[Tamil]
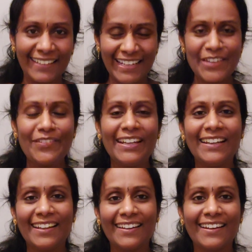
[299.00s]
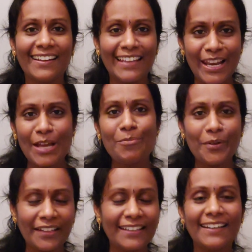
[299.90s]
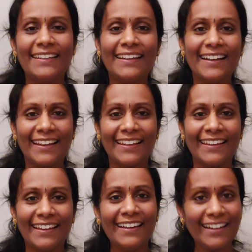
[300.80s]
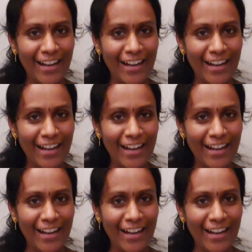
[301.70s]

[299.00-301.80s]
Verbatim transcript: என்ன வீட்டில் இருக்கிற எல்லா பொடியும் தானே தேடிட்டு இருக்கீங்க